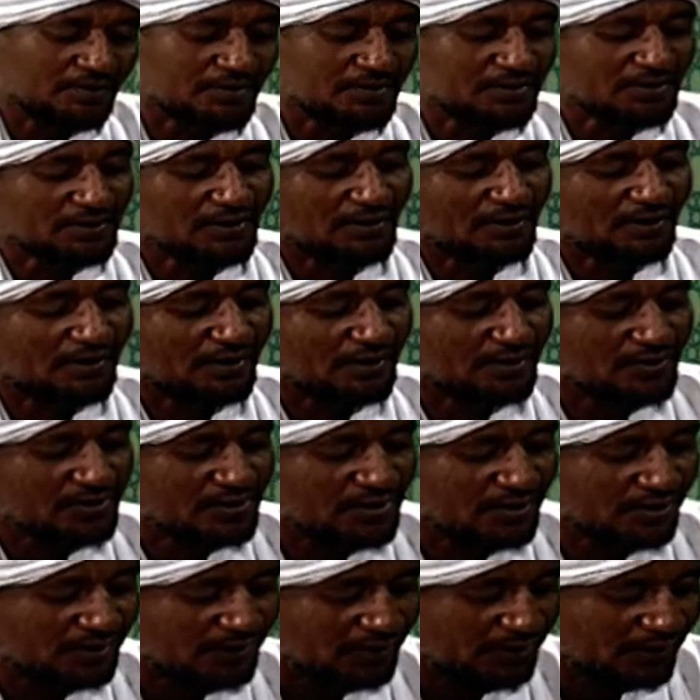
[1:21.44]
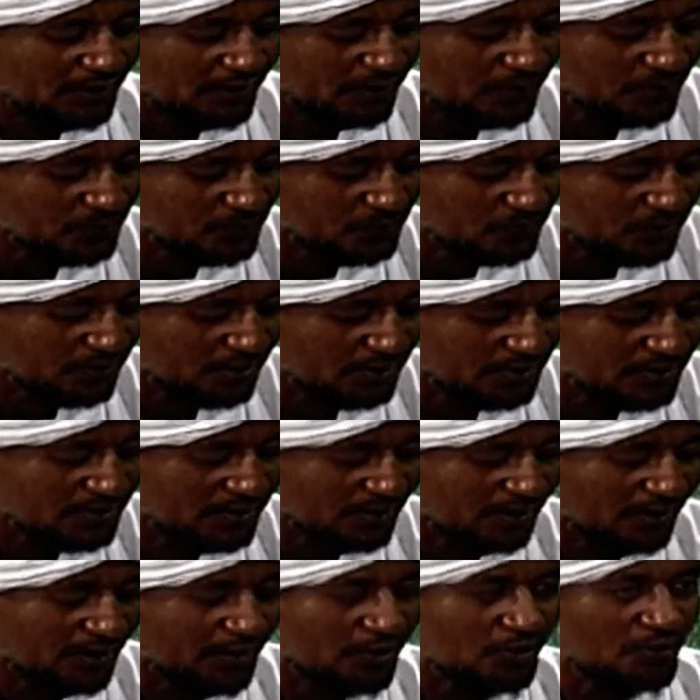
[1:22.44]
وصلى الله يهديهم
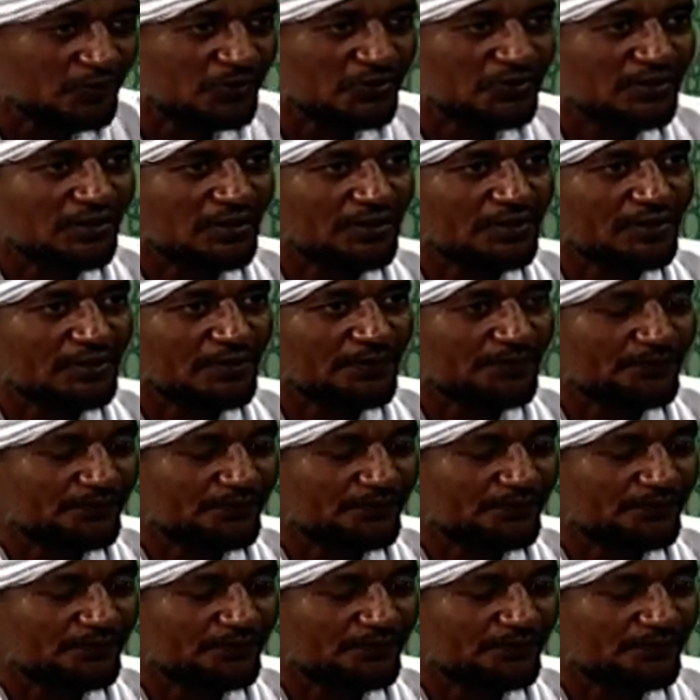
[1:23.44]
ويصلح حالهم إن شاء الله آمين